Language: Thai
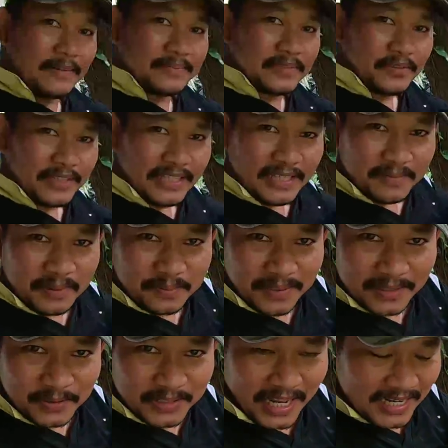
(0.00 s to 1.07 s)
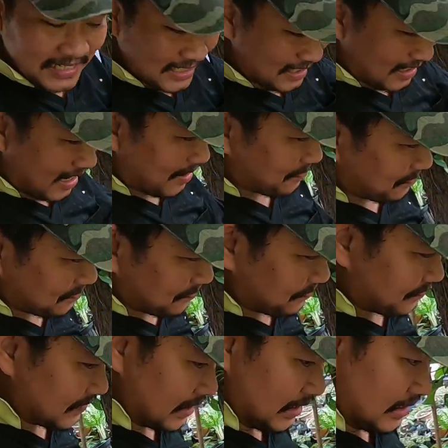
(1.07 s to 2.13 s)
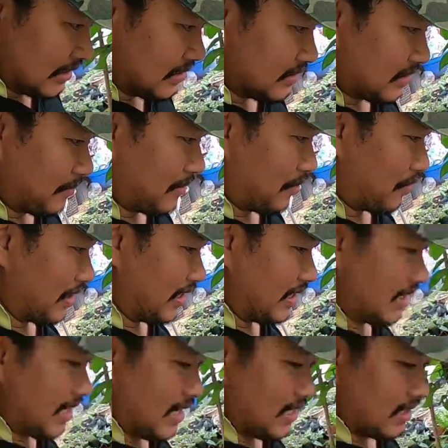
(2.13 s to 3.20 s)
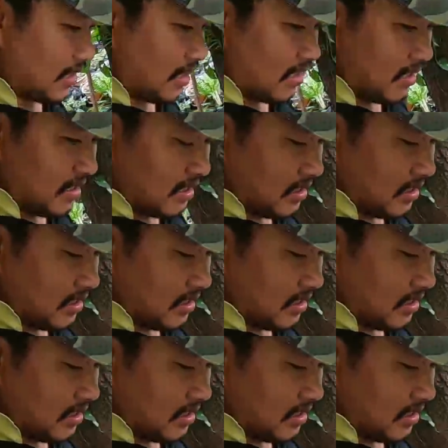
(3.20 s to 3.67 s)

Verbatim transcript: ครับ สวัสดีเพื่อนๆทุกท่านนะครับ สำหรับวันนี้นะก็